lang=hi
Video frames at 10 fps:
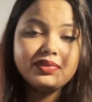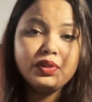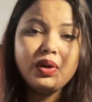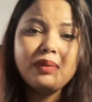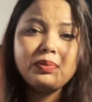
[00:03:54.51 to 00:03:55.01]

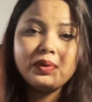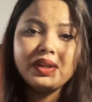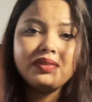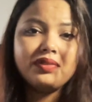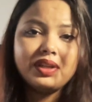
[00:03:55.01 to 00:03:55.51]
यू नो आपको
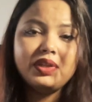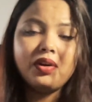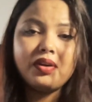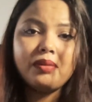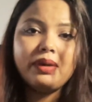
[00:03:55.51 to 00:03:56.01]
एक वर्ड
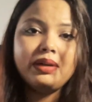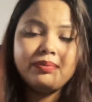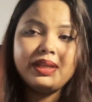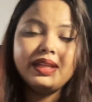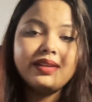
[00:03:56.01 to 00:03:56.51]
डॉक्यूमेंट
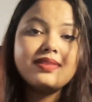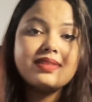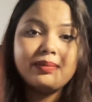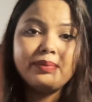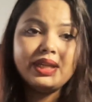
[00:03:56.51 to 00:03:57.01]
पे लिख के
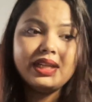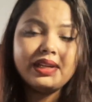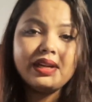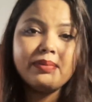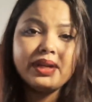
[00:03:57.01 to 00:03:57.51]
सबमिट
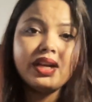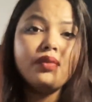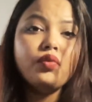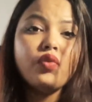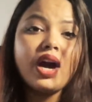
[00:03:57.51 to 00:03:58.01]
करना पड़ेगा
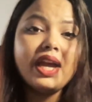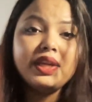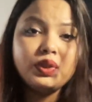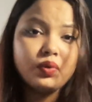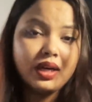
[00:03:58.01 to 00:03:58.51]
वाई
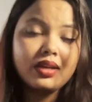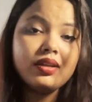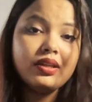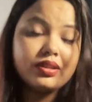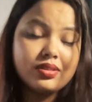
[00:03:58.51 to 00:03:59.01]
यू आर
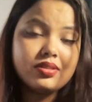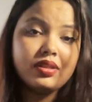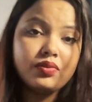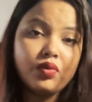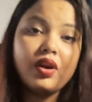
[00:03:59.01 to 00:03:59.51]

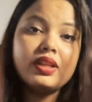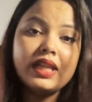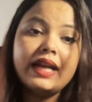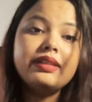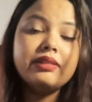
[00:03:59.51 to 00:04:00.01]
इंटरेस्टेड फॉर दैट